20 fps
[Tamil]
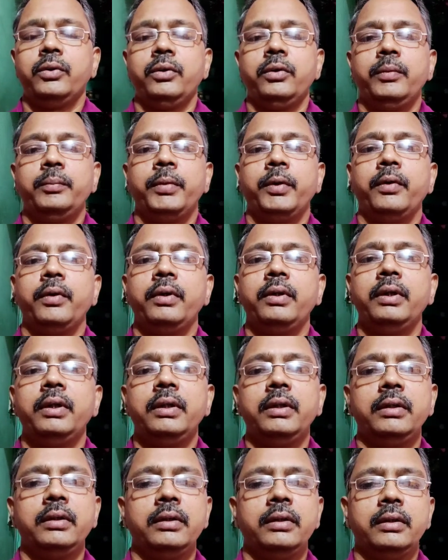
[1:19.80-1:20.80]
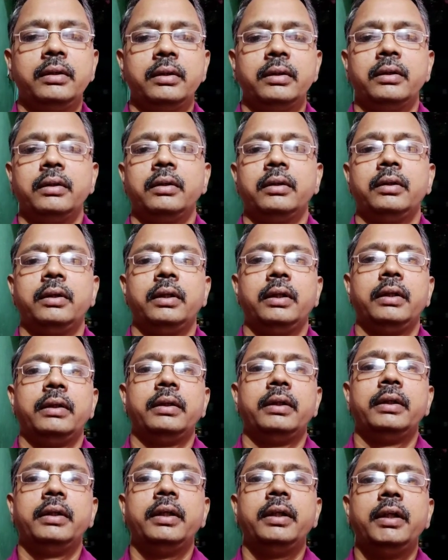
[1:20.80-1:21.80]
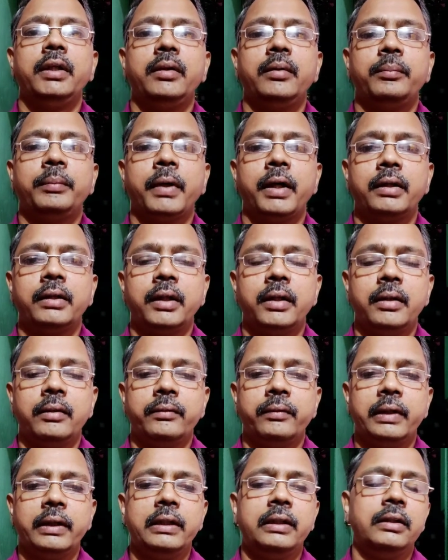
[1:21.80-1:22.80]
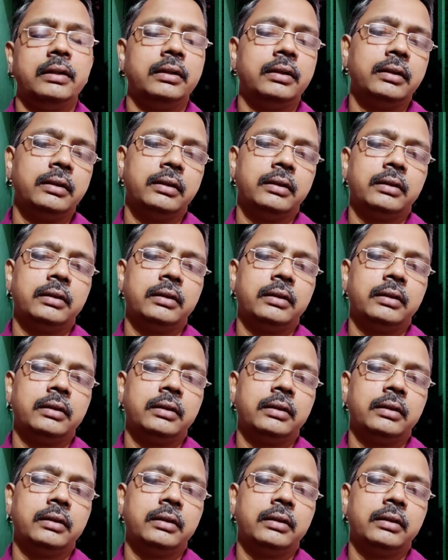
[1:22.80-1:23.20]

ஸோ இப்போ வந்து திடீர்னு பார்த்தா வெயிட்டு